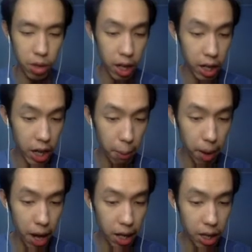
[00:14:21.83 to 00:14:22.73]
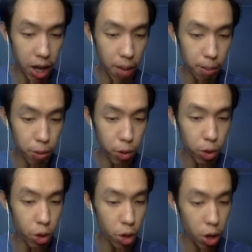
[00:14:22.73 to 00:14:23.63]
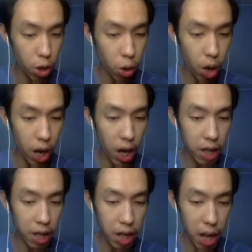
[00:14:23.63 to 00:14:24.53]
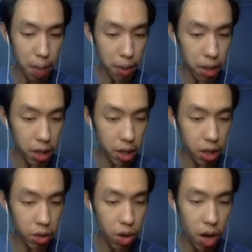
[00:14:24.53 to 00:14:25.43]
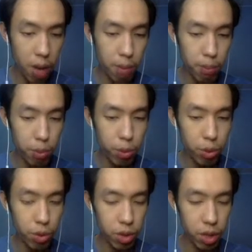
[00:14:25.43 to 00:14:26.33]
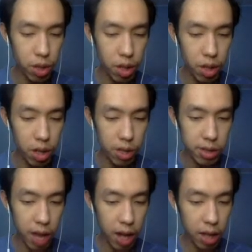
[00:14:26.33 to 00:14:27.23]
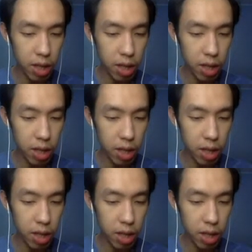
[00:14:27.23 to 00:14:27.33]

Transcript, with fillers: oke ini kenapa lagi ya ampun koalanya kenapa ini ya ampun sakit